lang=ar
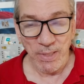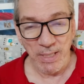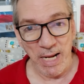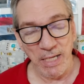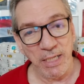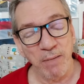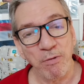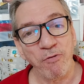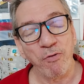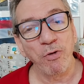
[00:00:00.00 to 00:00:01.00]
يعني كان
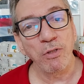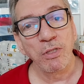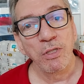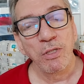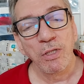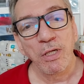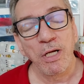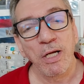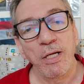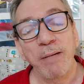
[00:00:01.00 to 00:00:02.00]
المفروض
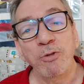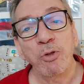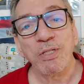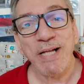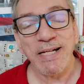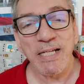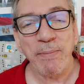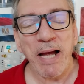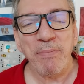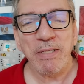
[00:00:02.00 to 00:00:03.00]
آه، يمشوا الساعه
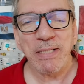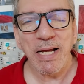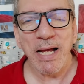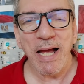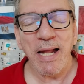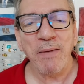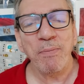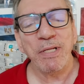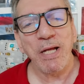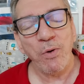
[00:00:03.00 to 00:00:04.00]
7 مساء
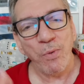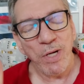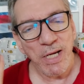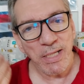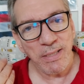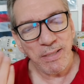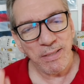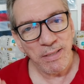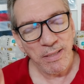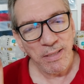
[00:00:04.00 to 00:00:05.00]
بتوقيت